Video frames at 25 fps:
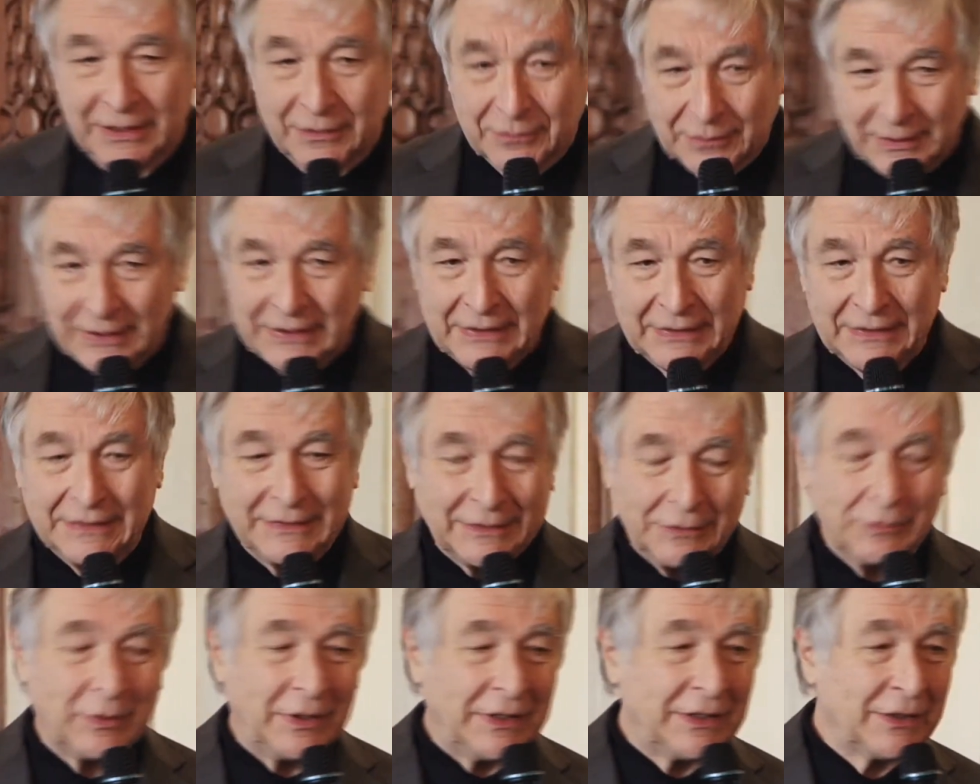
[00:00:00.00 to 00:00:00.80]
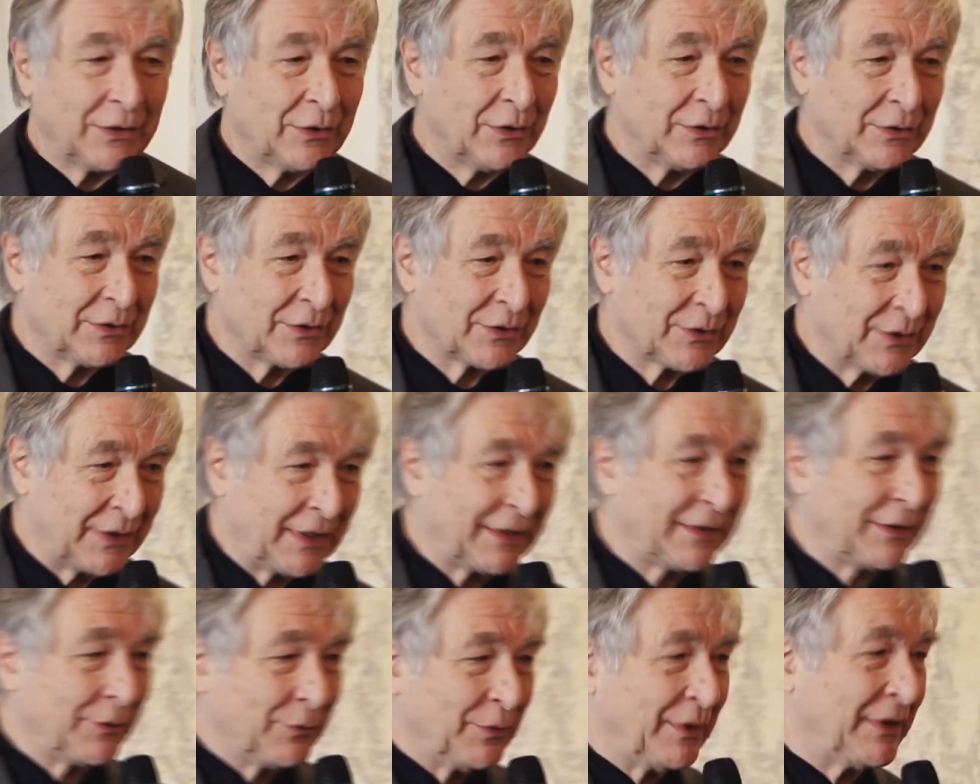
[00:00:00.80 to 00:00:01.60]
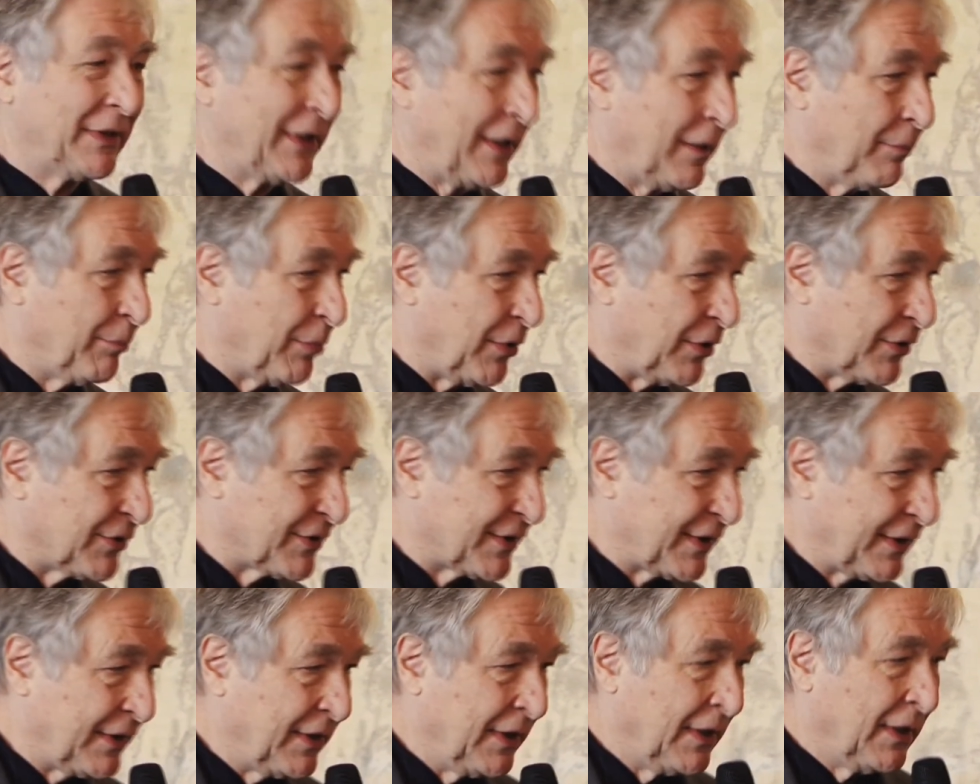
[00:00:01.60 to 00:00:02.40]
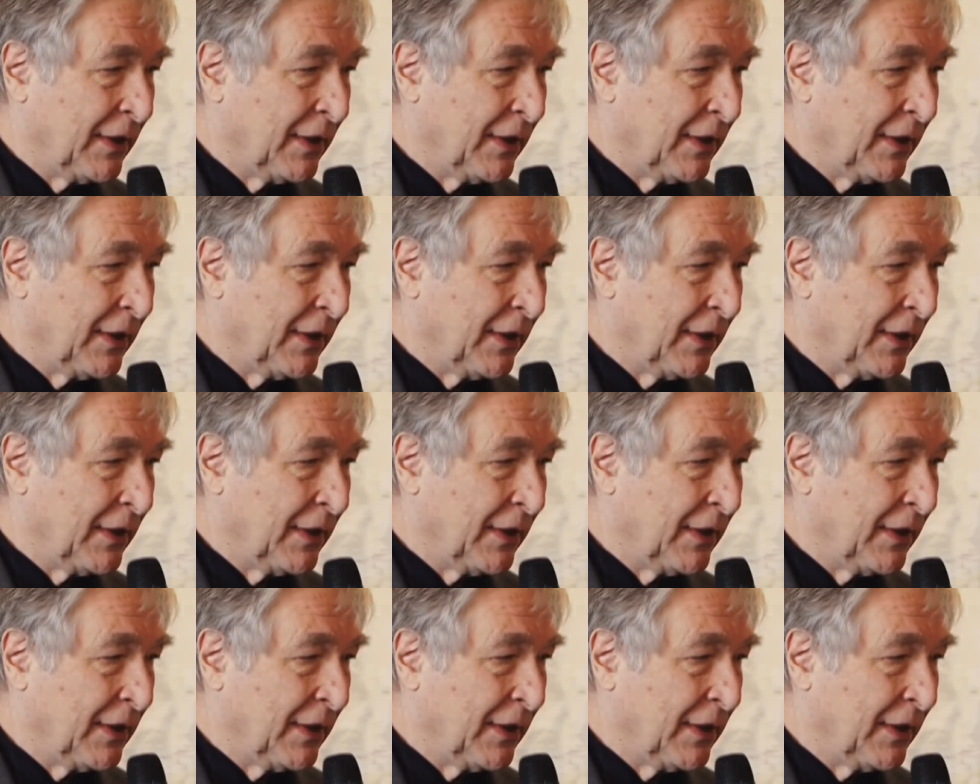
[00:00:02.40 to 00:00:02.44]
Quel, in quell'incontro sono andate due idee opposte,